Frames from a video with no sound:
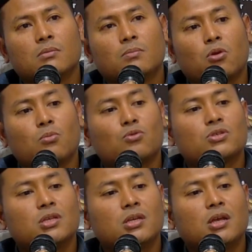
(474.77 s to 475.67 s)

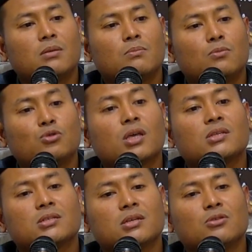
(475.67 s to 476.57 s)
promosi dan
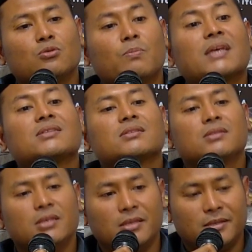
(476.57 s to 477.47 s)
mutasi itu
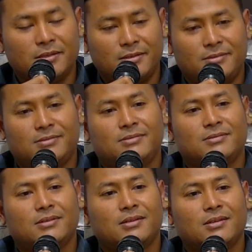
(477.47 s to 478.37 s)
pasti.
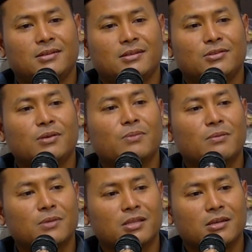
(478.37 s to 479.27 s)
Nah, itu yang
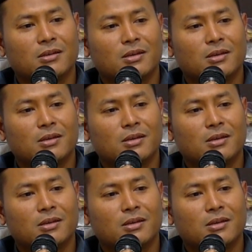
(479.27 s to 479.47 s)
paling penting.